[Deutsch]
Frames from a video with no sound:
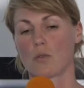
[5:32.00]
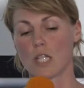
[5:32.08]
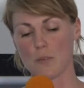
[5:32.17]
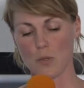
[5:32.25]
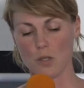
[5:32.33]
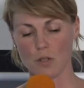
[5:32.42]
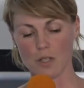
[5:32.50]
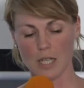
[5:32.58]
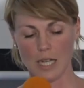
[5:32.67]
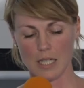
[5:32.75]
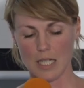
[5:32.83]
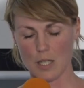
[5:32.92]
Und das
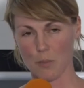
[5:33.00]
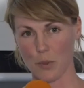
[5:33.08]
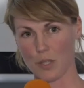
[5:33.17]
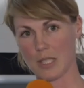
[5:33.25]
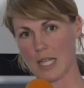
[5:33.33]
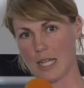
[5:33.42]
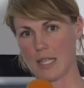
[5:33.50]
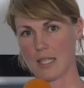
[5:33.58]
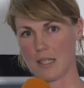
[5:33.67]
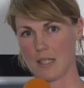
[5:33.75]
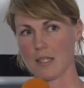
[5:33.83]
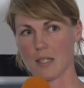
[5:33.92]
Besondere an diesem
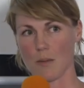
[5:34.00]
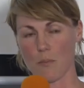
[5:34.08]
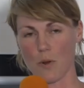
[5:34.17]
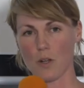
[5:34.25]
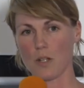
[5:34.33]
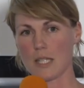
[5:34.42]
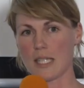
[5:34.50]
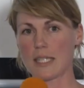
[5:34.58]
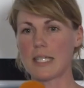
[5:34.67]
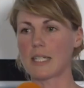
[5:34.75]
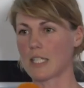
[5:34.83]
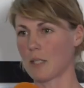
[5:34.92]
Podcast ist, im Blog
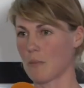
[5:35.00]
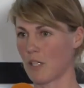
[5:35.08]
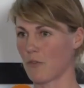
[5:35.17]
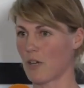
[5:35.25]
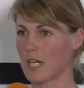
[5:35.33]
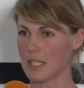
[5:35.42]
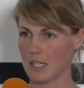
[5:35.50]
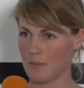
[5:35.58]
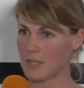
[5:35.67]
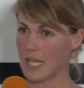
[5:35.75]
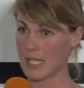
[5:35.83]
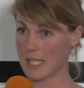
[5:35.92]
zitiere ich meinen Vater
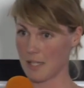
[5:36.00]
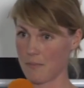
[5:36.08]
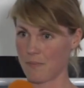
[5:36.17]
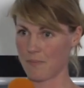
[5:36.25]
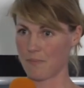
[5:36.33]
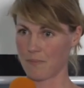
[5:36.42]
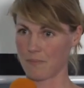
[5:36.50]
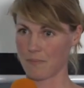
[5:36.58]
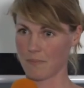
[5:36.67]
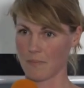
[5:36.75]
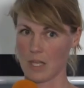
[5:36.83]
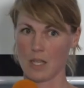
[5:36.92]
im Text.
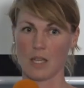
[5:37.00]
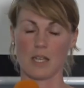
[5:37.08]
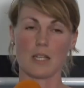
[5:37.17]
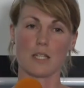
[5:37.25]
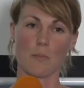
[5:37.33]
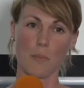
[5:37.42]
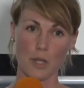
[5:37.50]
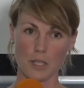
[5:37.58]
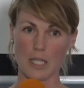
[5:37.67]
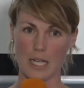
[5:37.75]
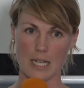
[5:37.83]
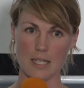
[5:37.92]
In diesem
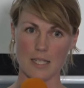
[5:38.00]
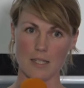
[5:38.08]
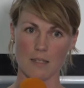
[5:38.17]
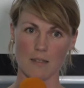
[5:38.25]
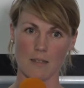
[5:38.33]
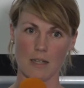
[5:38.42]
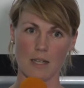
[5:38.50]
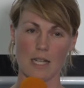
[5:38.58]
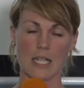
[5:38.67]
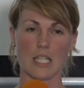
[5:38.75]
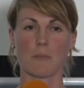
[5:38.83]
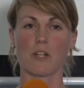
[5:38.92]
Podcast
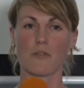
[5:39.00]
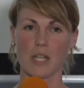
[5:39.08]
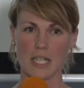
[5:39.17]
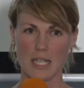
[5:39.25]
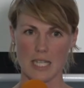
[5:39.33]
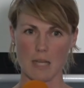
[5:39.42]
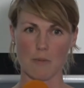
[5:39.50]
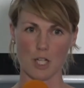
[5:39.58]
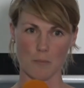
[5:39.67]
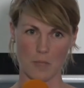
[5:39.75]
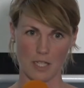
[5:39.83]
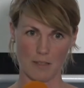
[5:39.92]
lasse ich meinen Vater selber
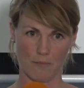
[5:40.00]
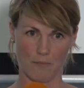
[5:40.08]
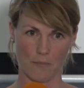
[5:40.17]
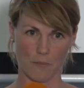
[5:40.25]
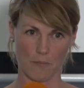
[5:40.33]
sprechen